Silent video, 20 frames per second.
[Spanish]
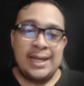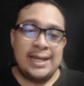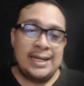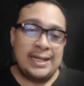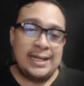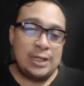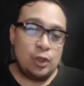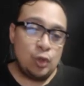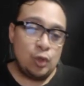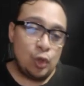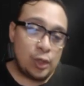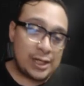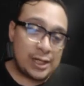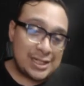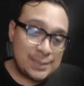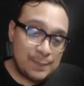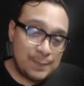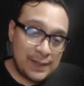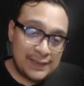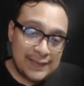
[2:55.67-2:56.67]
Lo
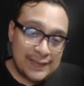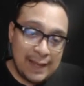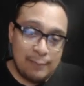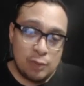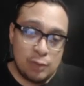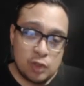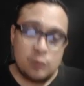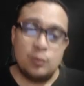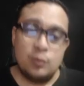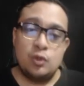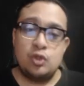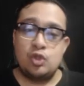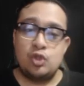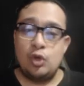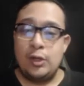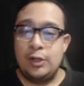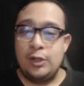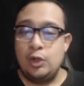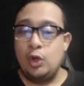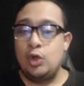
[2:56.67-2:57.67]
respetamos
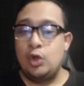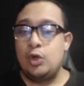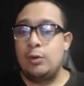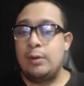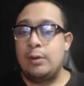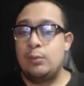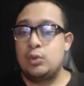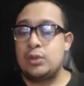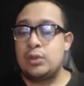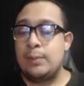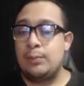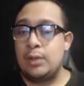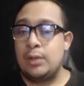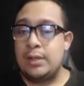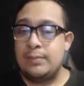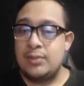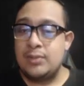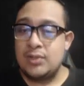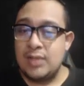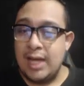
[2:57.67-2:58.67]
mucho y no, no vamos a
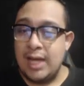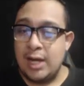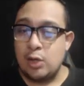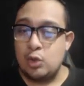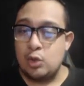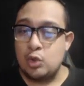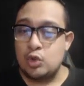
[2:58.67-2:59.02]
polemizar.